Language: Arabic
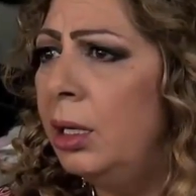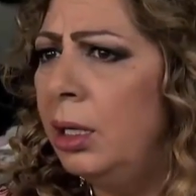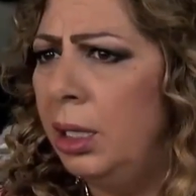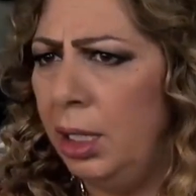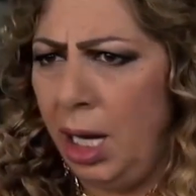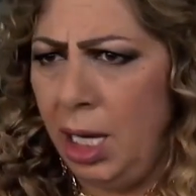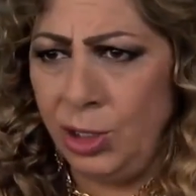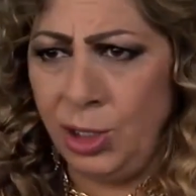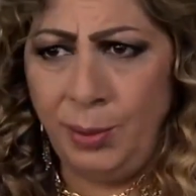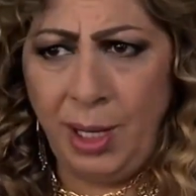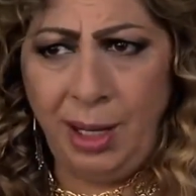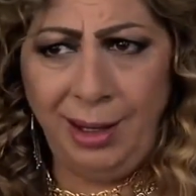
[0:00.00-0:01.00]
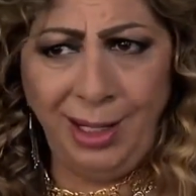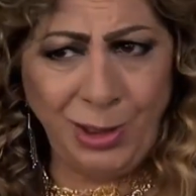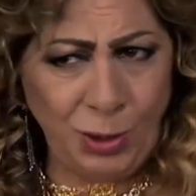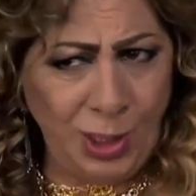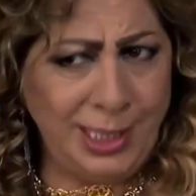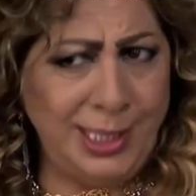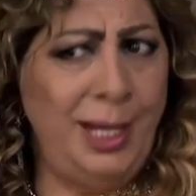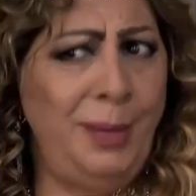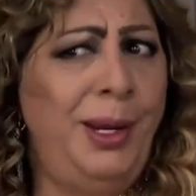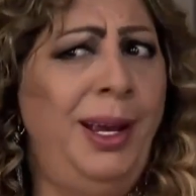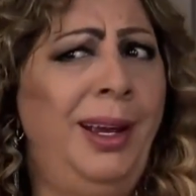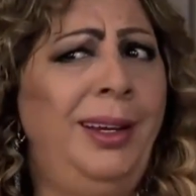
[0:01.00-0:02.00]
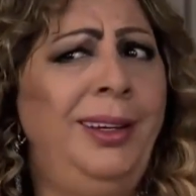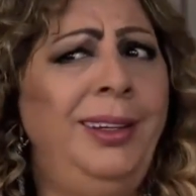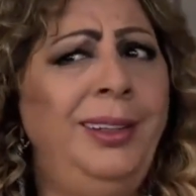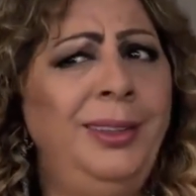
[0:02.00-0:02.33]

إيه حاجة بقى ايش شو هالسلبة هاي؟